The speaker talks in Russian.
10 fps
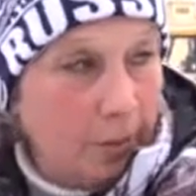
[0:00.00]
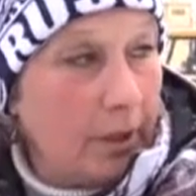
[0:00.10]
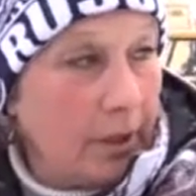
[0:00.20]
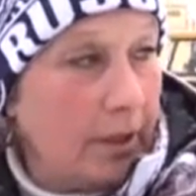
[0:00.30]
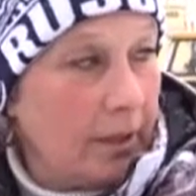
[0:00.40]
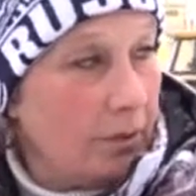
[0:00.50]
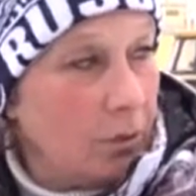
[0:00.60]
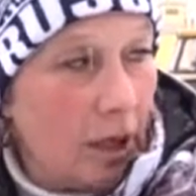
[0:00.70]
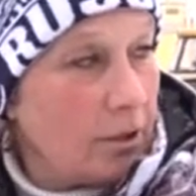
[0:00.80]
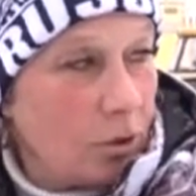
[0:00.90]
были.
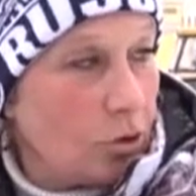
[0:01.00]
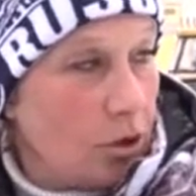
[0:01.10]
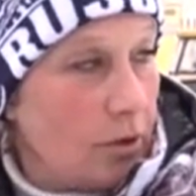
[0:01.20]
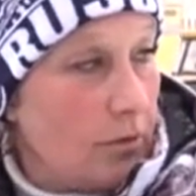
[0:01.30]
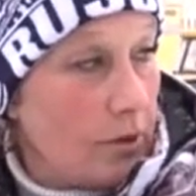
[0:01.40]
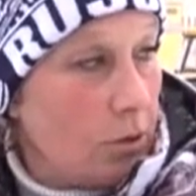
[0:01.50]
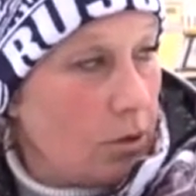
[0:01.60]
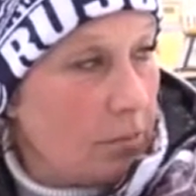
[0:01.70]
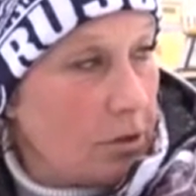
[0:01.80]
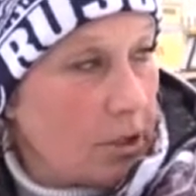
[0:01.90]
Но я что-то не верю
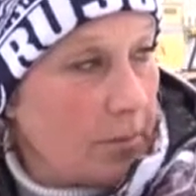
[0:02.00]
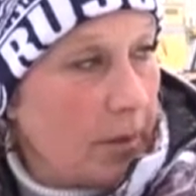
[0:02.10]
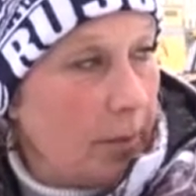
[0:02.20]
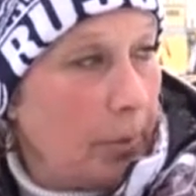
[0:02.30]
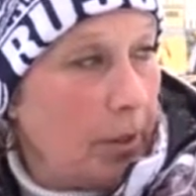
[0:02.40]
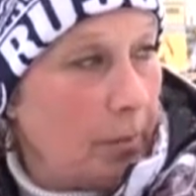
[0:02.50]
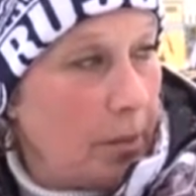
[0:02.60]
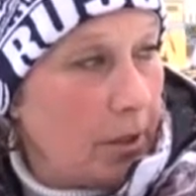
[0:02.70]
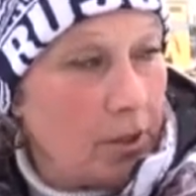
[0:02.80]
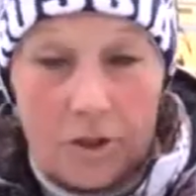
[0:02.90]
этим частным
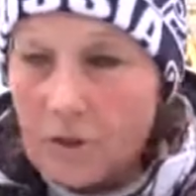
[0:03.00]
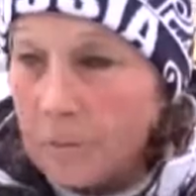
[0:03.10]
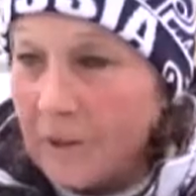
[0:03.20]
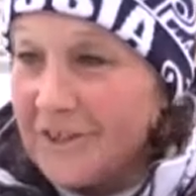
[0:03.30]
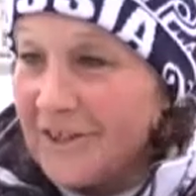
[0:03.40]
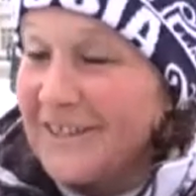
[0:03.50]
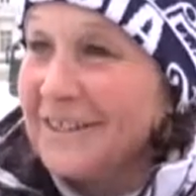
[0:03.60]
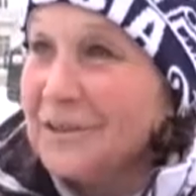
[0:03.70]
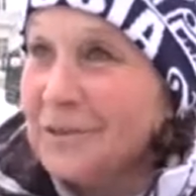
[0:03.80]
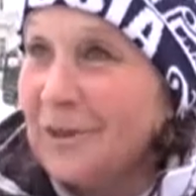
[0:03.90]
компаниям, я решила
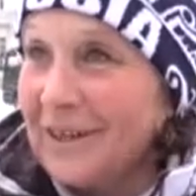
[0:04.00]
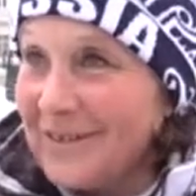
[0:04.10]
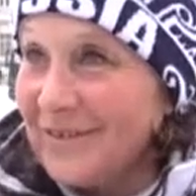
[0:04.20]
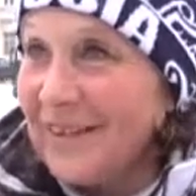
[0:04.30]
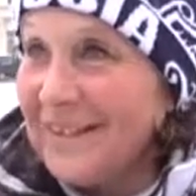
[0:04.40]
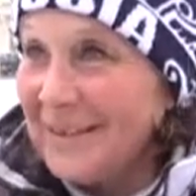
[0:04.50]
положиться на государство.